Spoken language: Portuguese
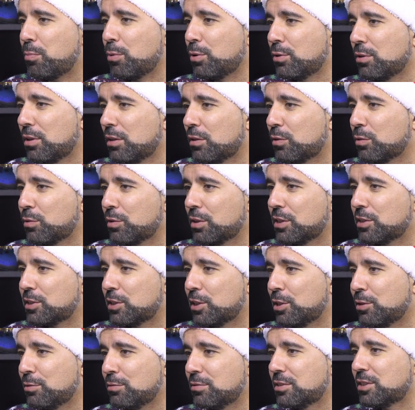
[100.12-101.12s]
Ponto de
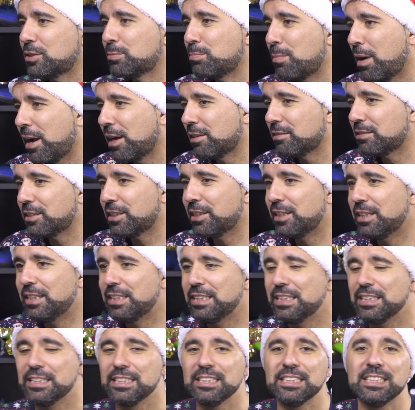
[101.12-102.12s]
interrogação, smiley.
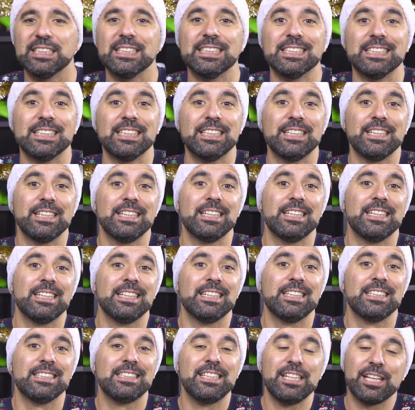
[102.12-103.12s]

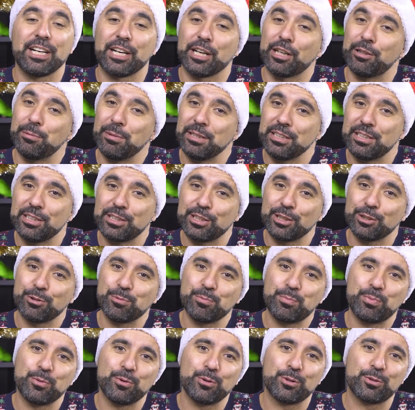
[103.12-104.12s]
Sim, realmente isso é
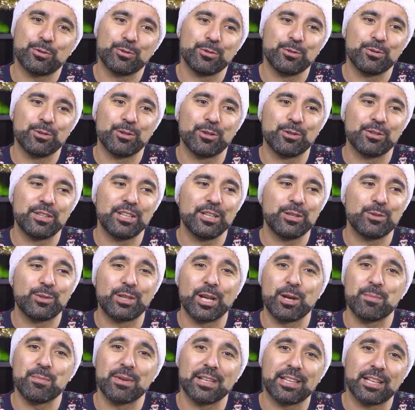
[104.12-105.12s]
um pouco, não digo
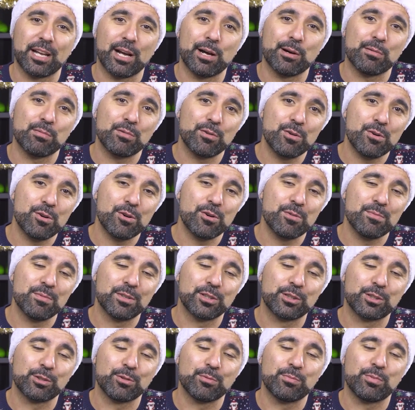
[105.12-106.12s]
tema tabu,
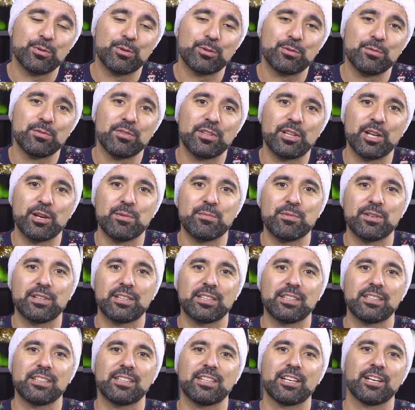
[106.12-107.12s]
mas é um pouco um tema
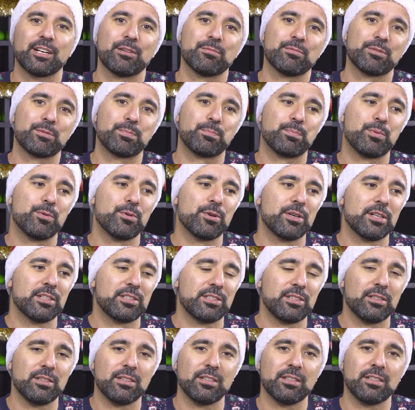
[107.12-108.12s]
que queremos pôr
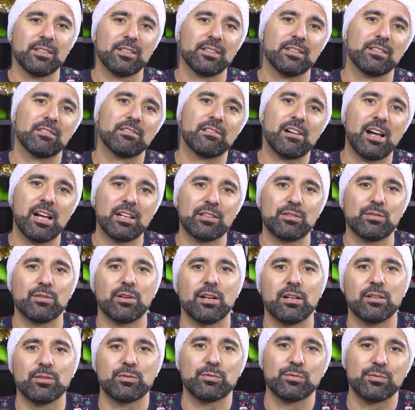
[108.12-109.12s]
assim de lado
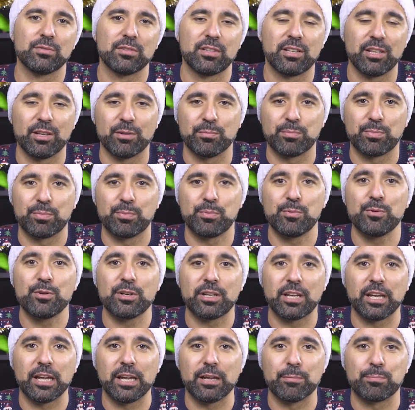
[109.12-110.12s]
durante um tempo.
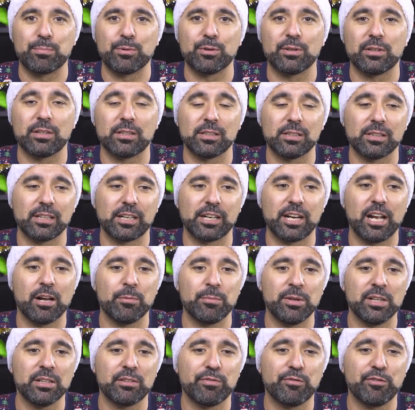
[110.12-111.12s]
Porquê? Porque
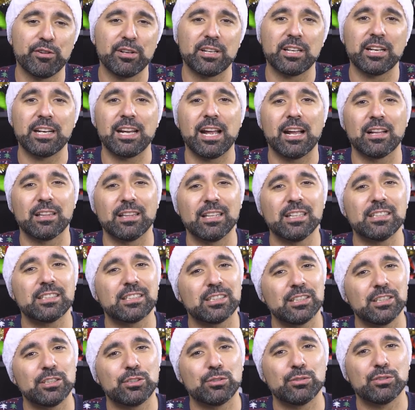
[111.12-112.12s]
realmente foi criado nas
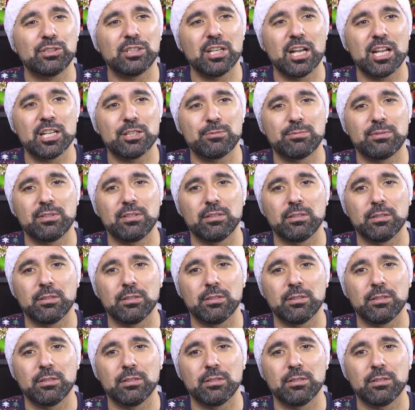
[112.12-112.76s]
redes sociais,